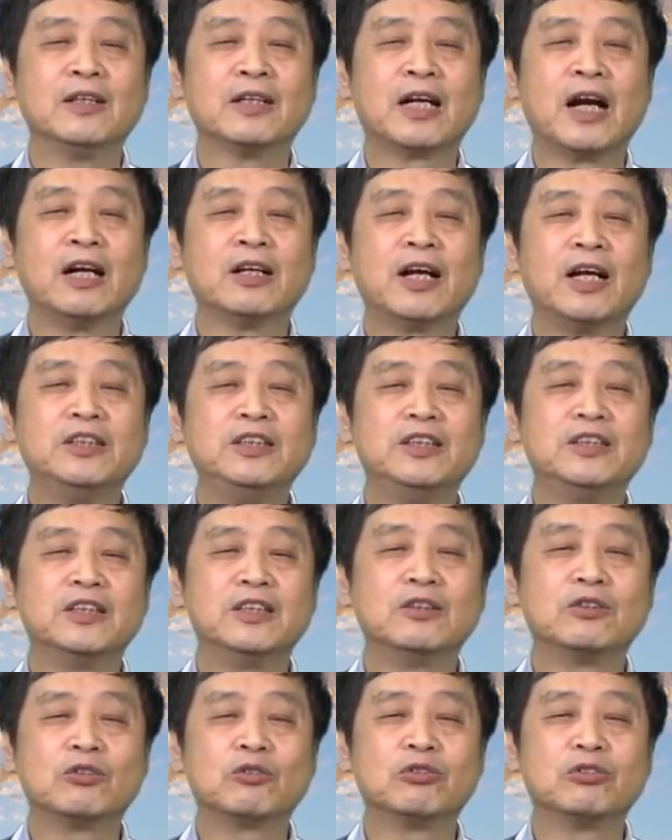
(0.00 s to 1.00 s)
高刚已
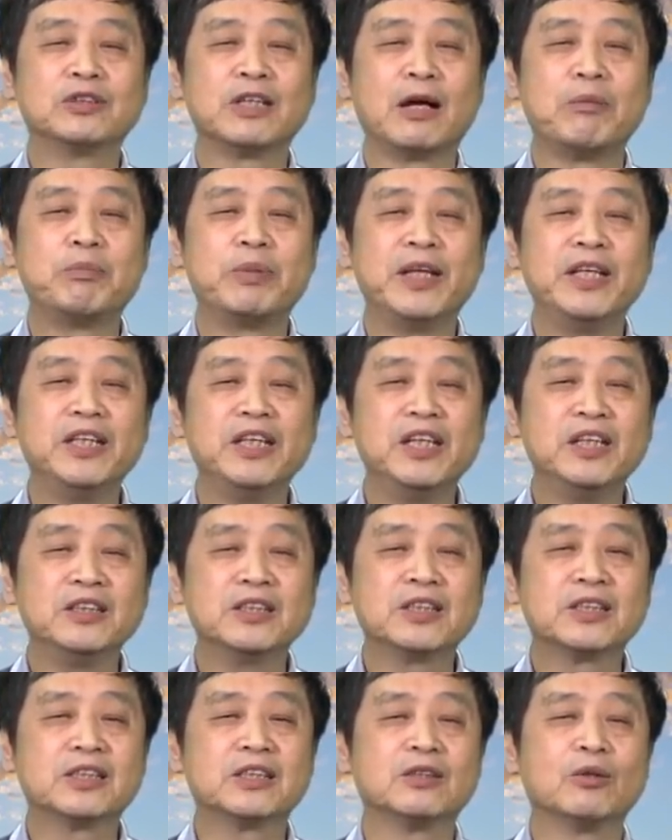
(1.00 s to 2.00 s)
经处在濒临
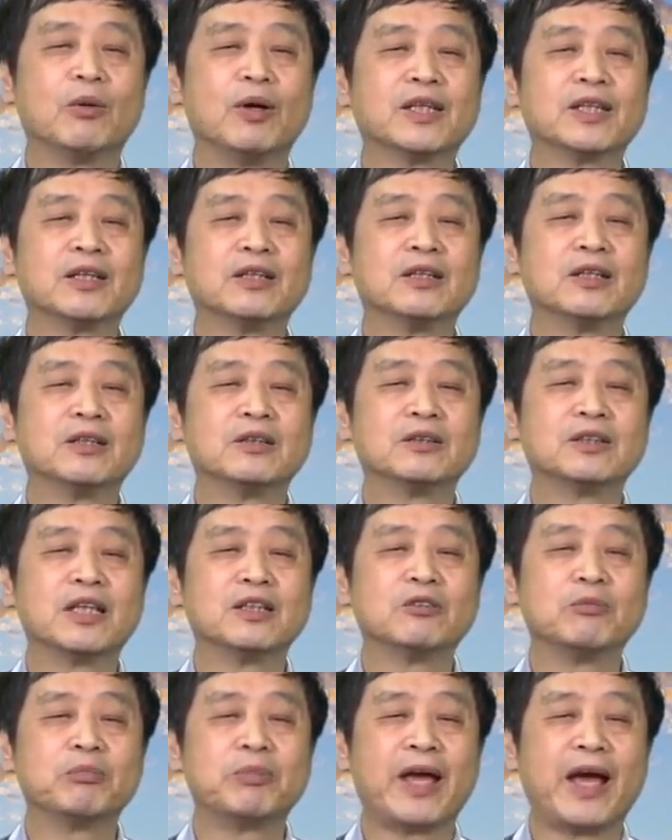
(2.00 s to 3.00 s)
死亡的
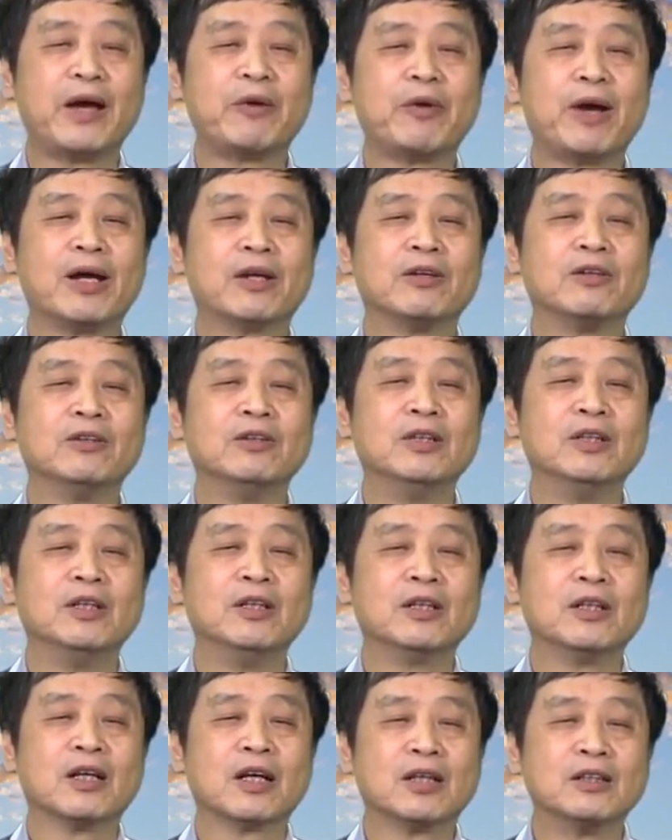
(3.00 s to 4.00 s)
这种边缘了，
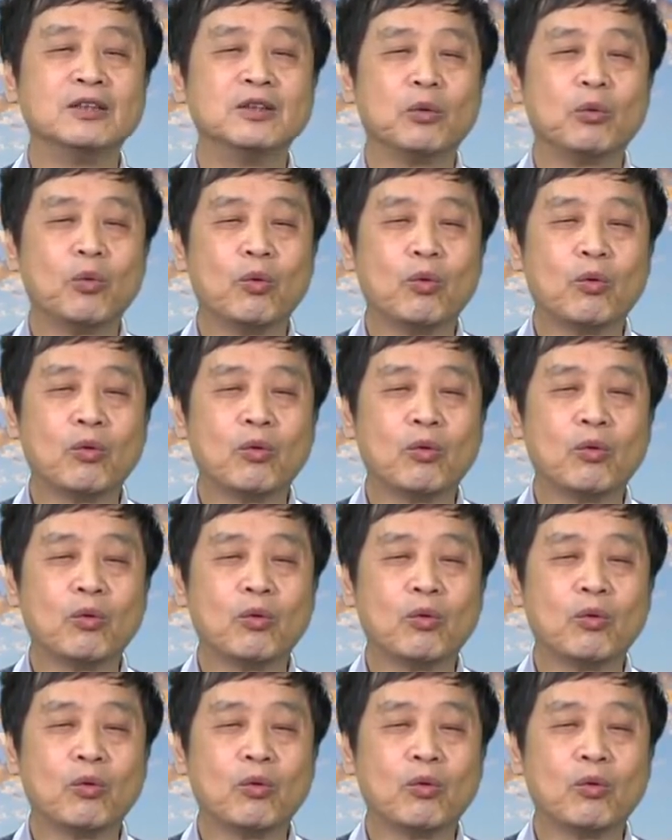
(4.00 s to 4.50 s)
又